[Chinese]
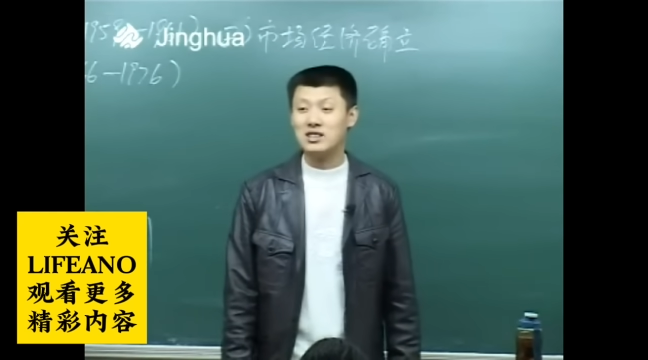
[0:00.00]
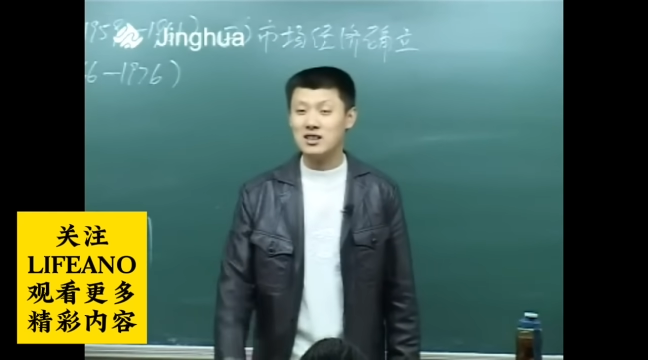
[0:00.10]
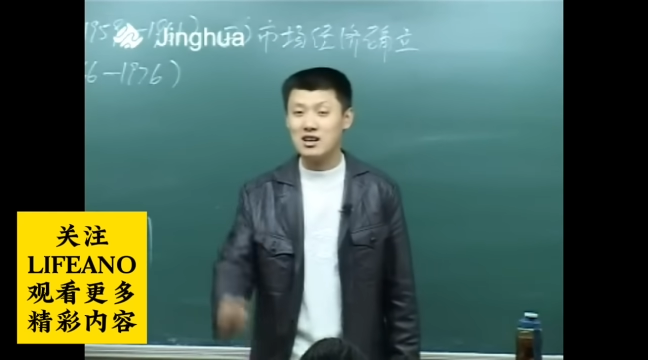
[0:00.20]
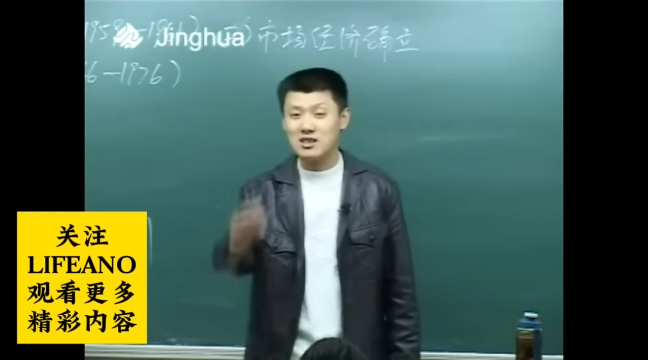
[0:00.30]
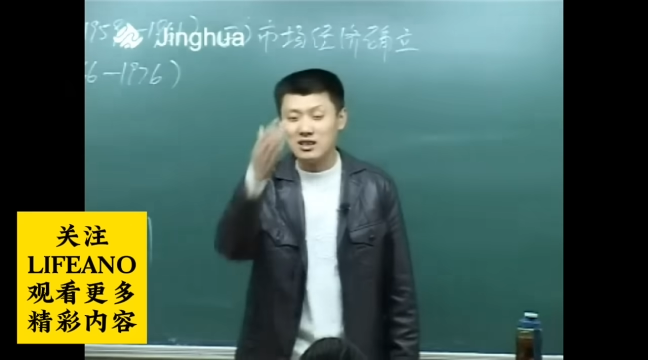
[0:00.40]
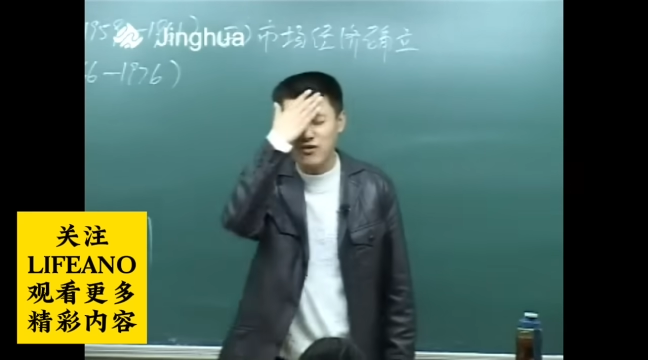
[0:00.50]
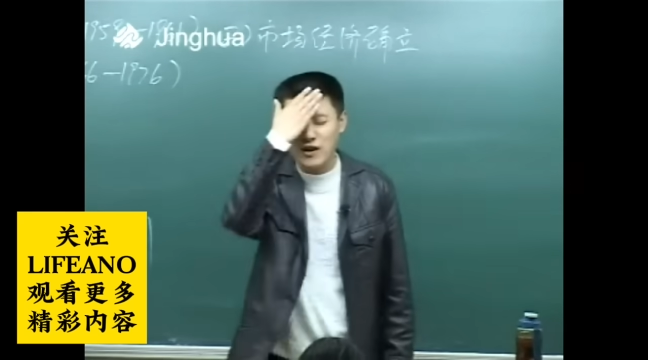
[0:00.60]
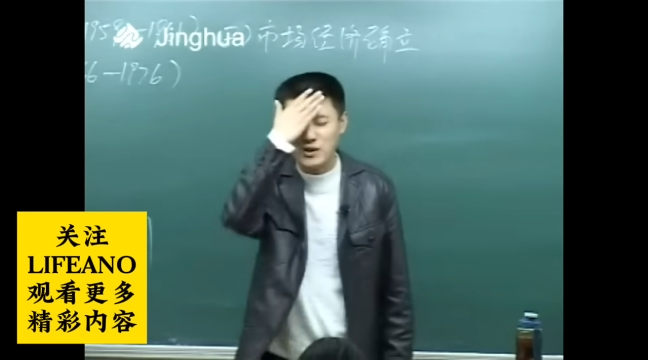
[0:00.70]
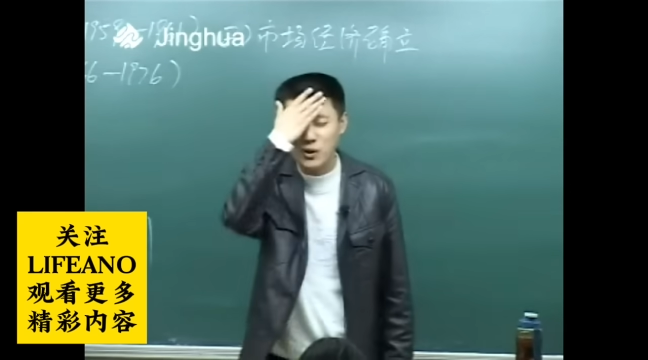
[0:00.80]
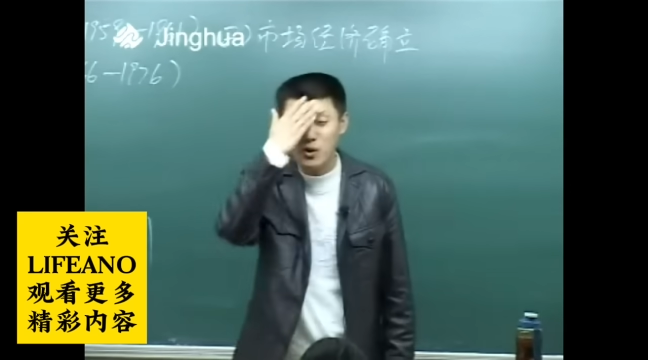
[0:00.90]
市长整天
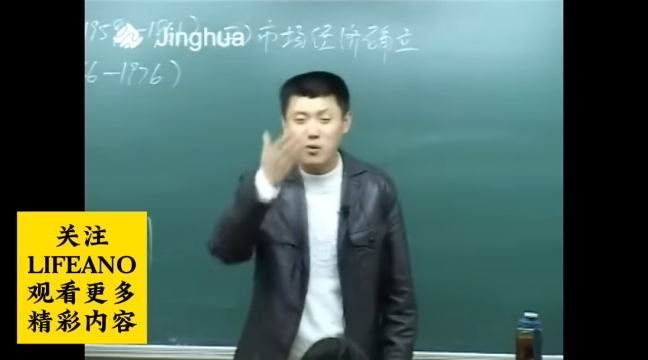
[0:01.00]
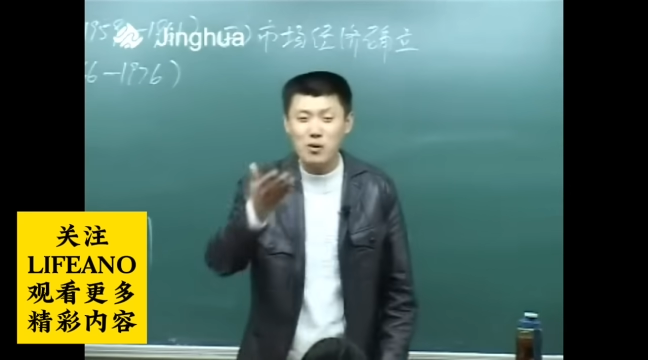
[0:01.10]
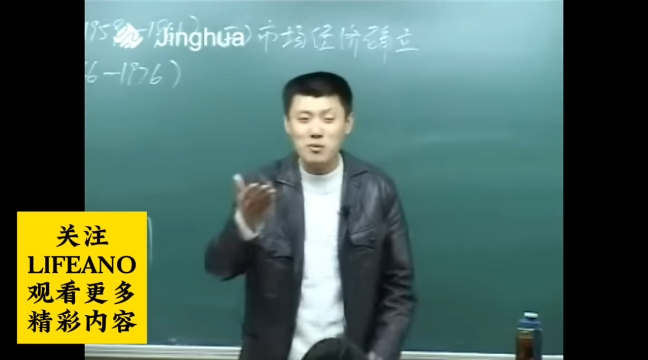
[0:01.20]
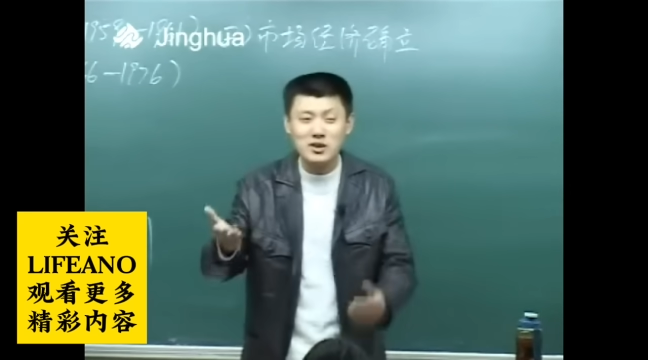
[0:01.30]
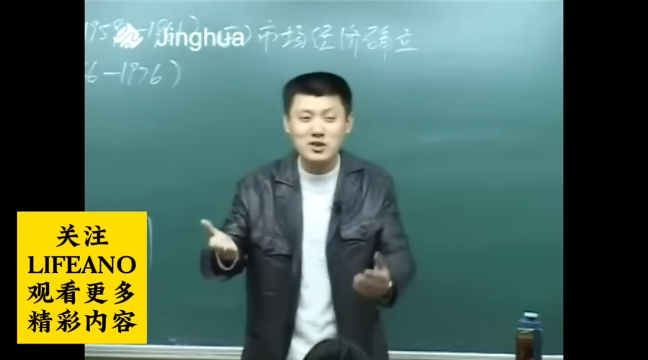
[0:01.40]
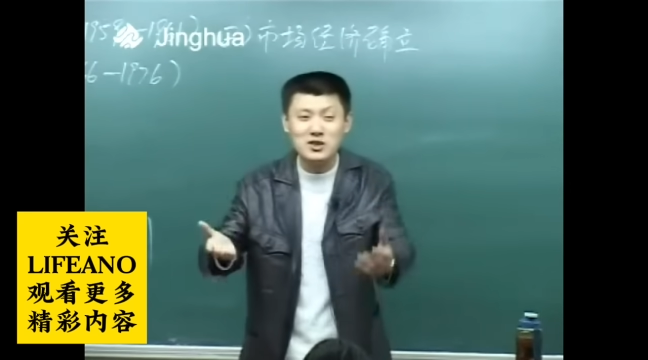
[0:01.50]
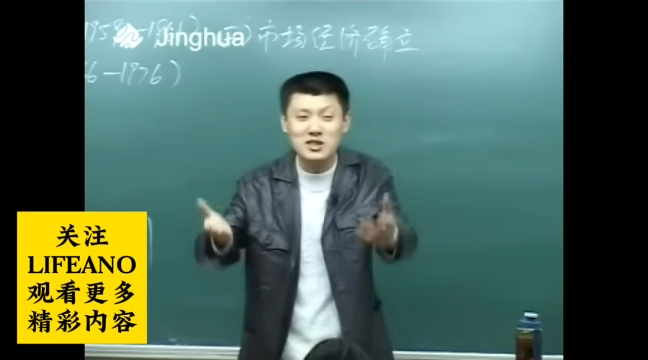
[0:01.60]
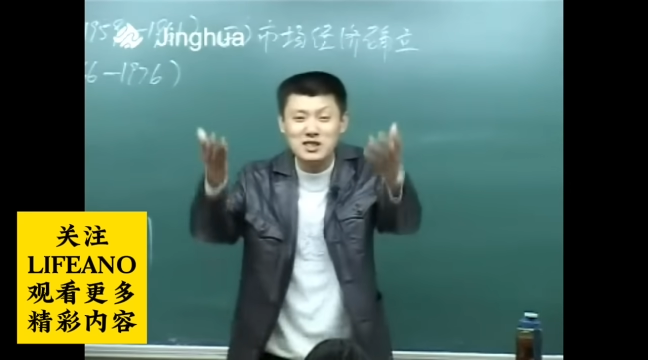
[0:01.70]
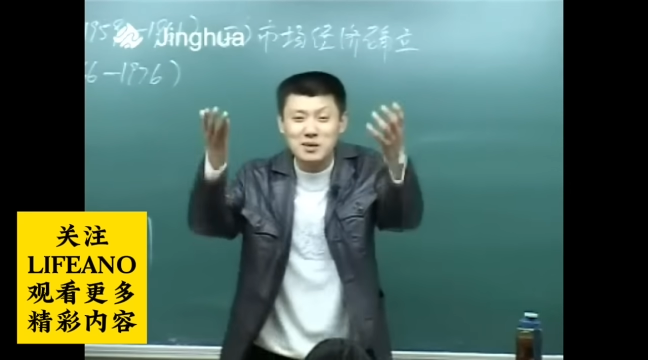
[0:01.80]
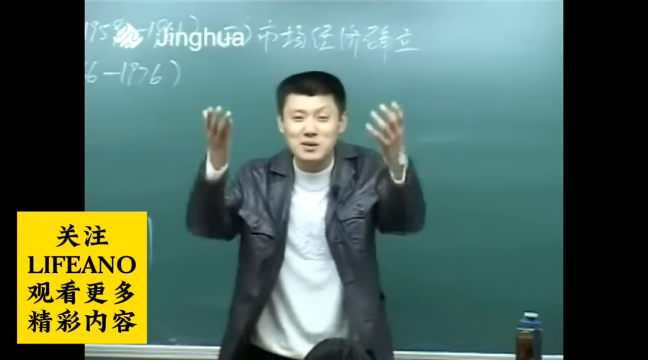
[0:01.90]
发愁，哎呦，我们这市
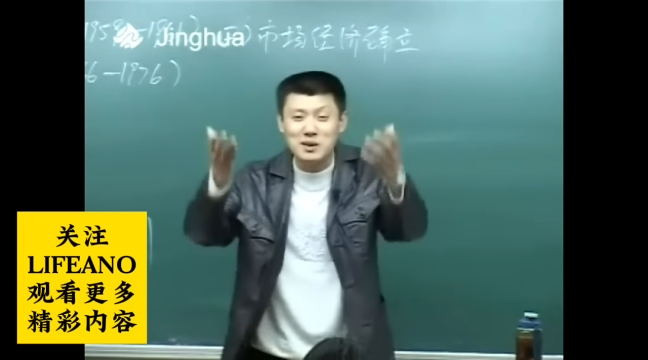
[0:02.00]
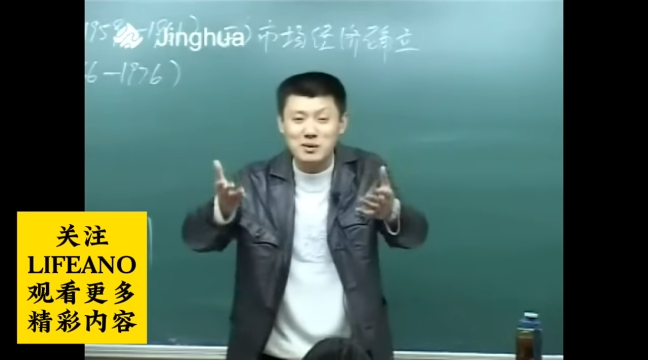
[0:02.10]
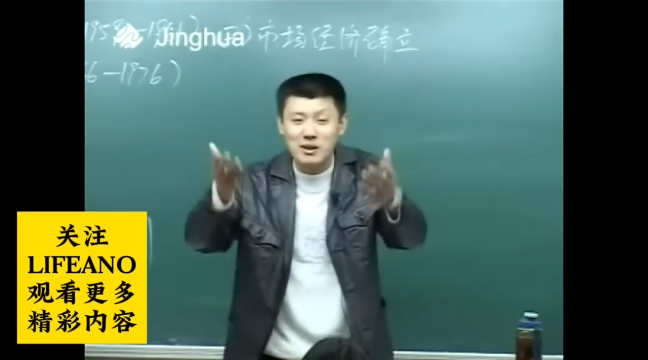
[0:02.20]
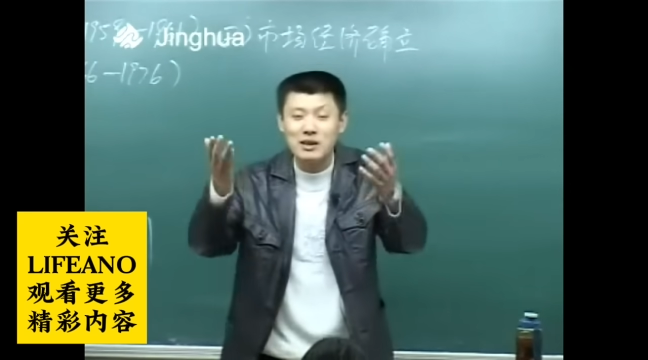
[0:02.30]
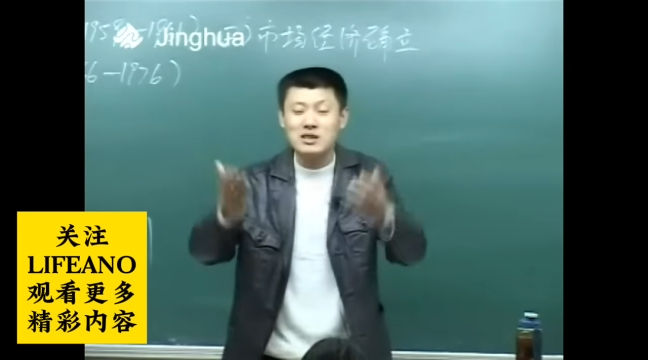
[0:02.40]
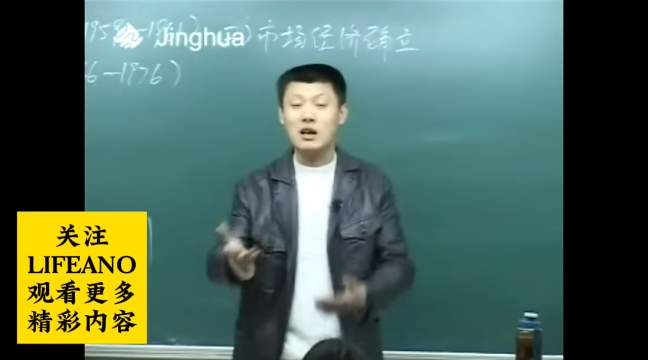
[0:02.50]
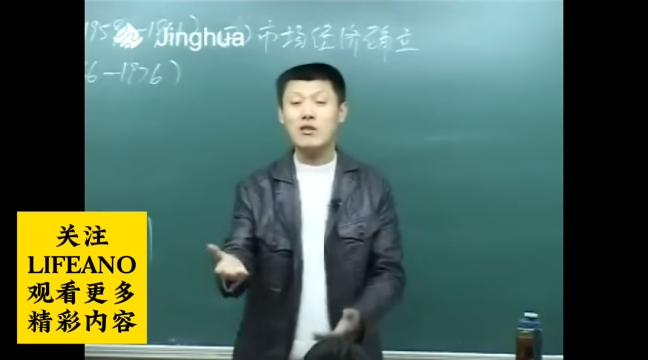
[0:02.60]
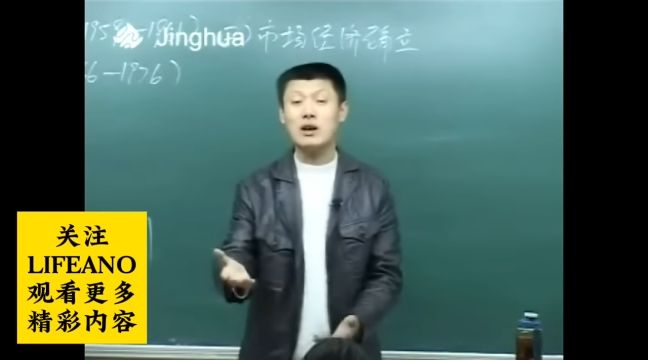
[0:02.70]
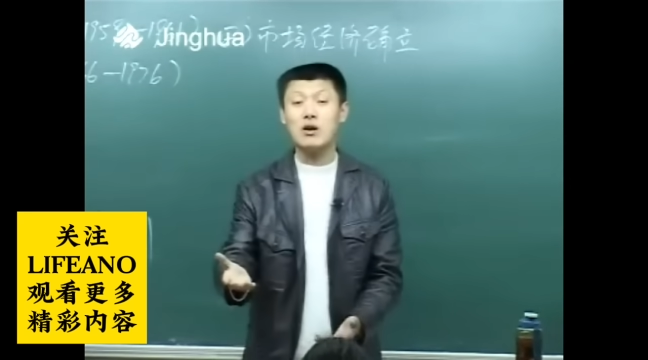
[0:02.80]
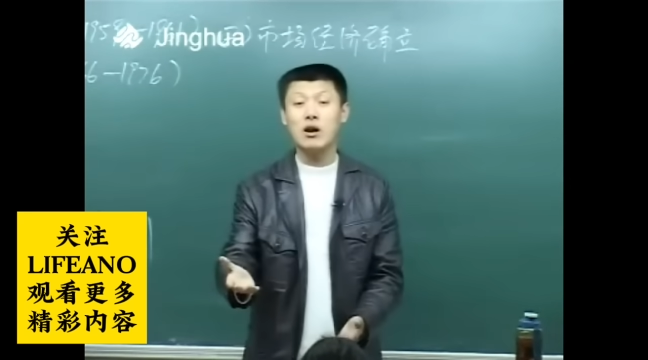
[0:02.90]
经济怎么怎么怎么，整天
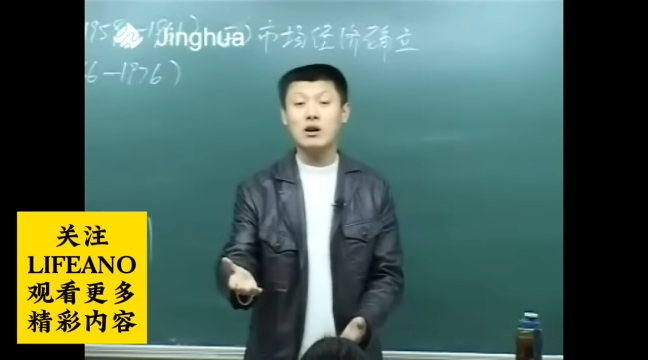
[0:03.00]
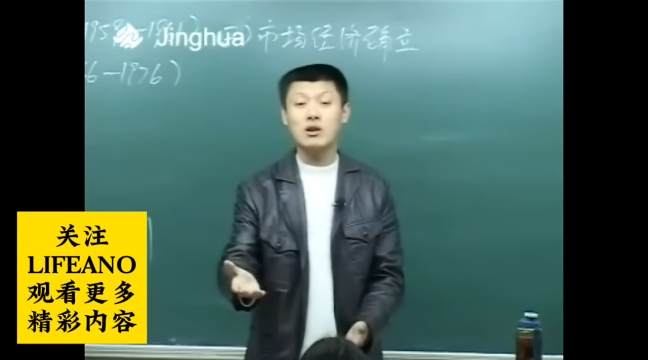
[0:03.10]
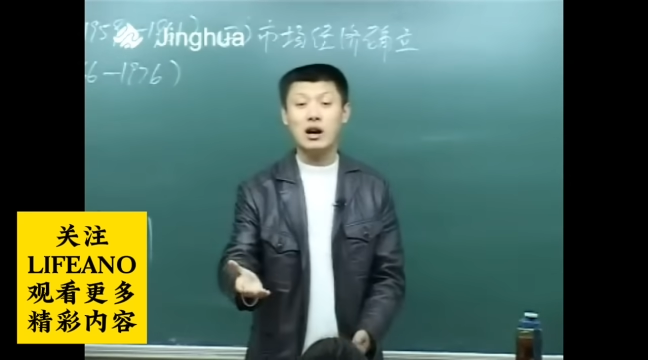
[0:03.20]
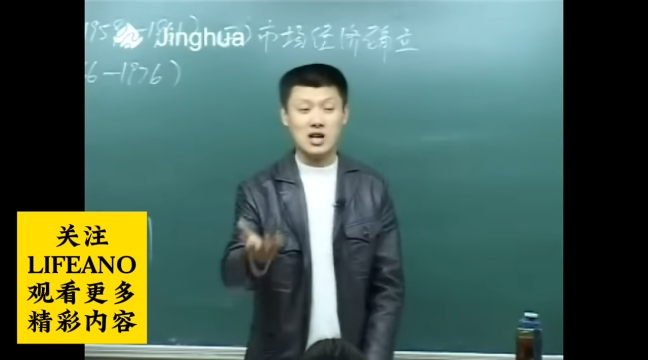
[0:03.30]
发愁，是吧？